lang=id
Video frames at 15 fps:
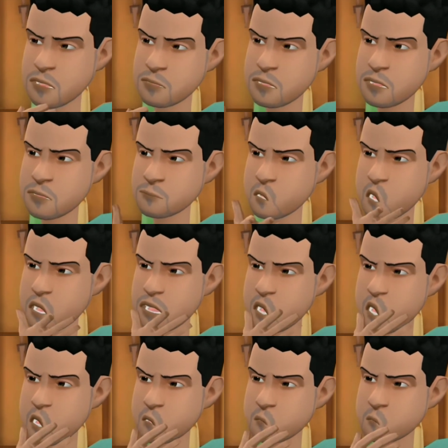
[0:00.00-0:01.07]
Emang lu
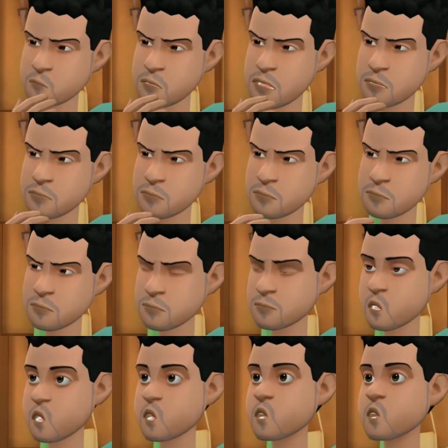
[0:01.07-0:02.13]
udah tanya
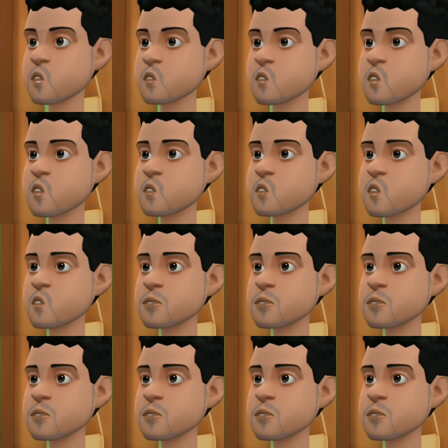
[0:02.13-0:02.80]
berapa?